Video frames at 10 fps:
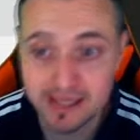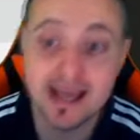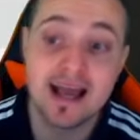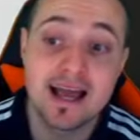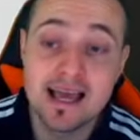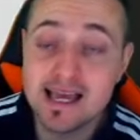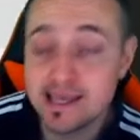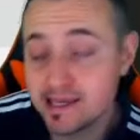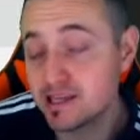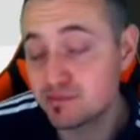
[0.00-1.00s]
ya
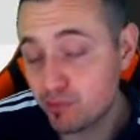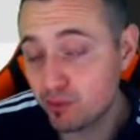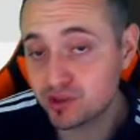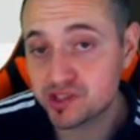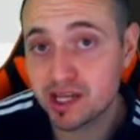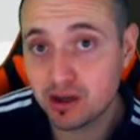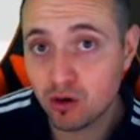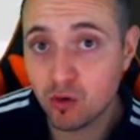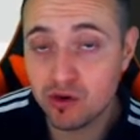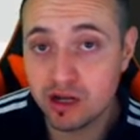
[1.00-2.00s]
EA Sports
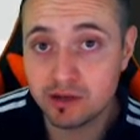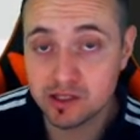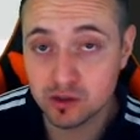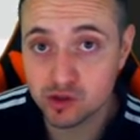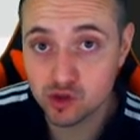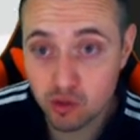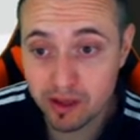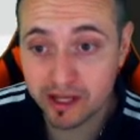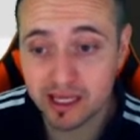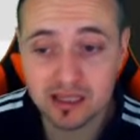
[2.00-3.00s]
sacó una versión
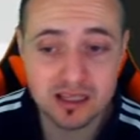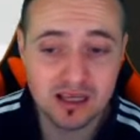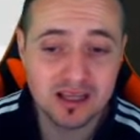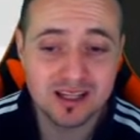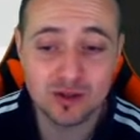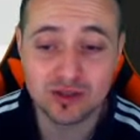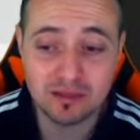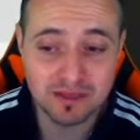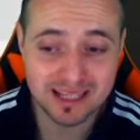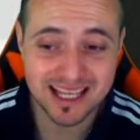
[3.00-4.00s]
Summer Hit
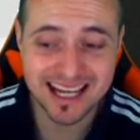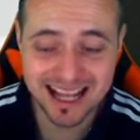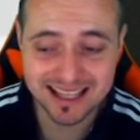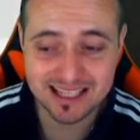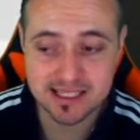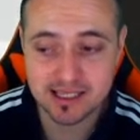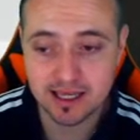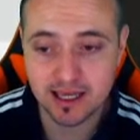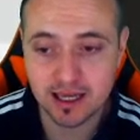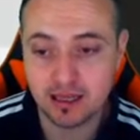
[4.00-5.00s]
totalmente gratis, así
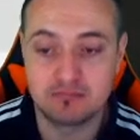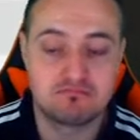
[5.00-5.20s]
que